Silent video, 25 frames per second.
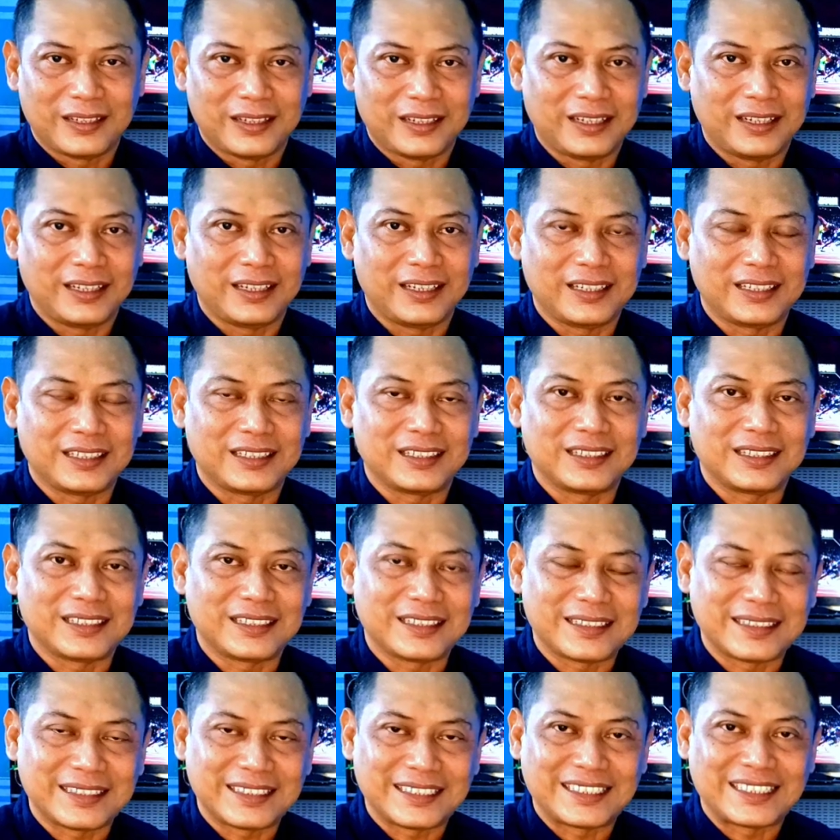Ini
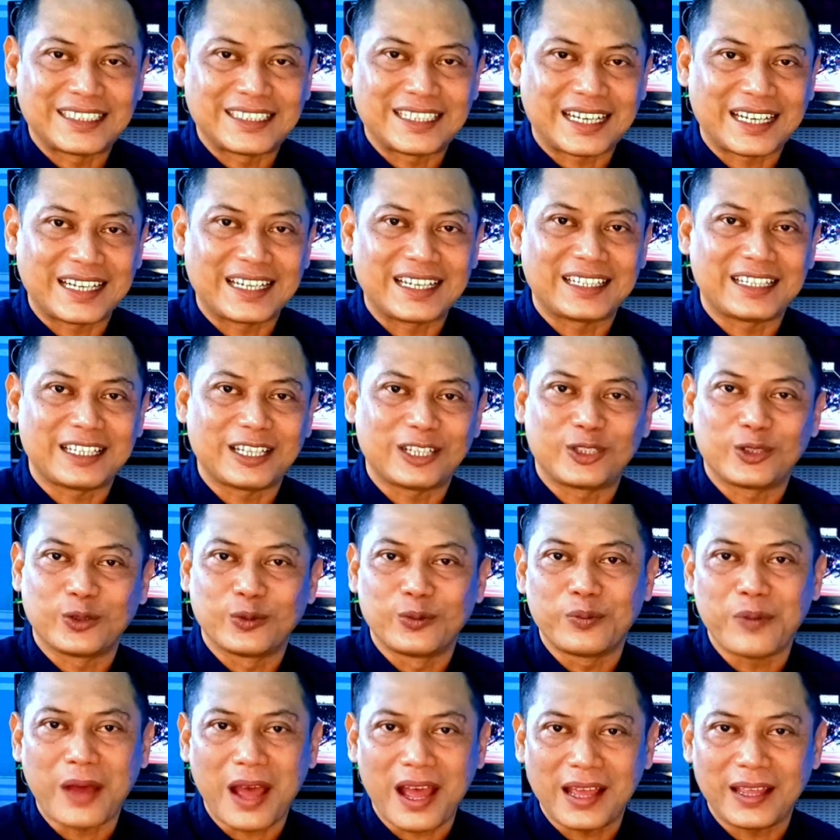sering kita
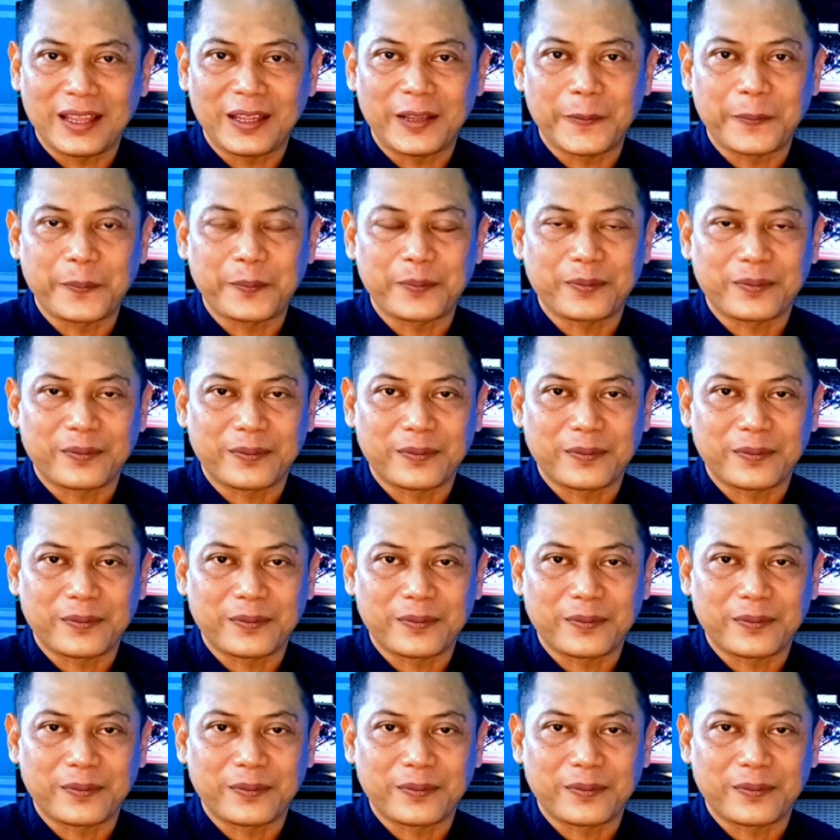jumpai.